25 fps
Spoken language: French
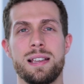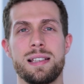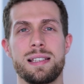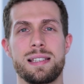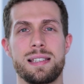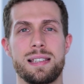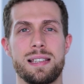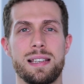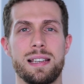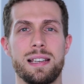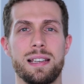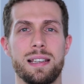
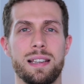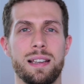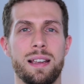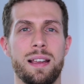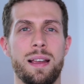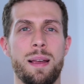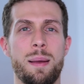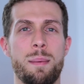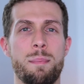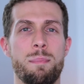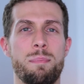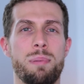C'est
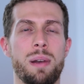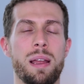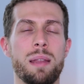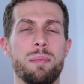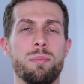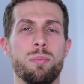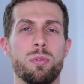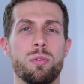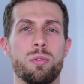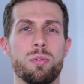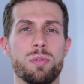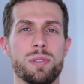plein de
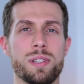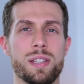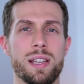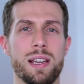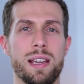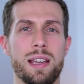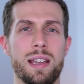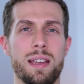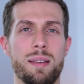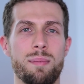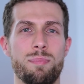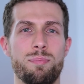bons
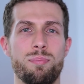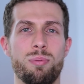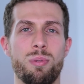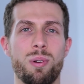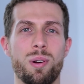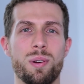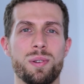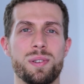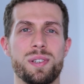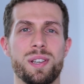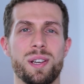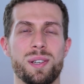conseils pour
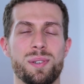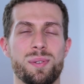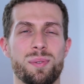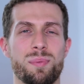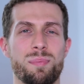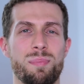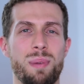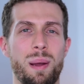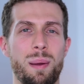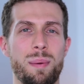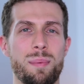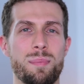réussir
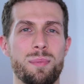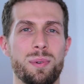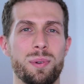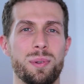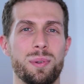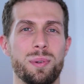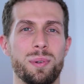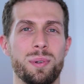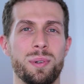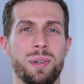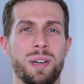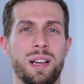son permis
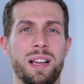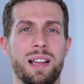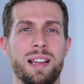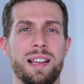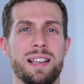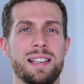moto.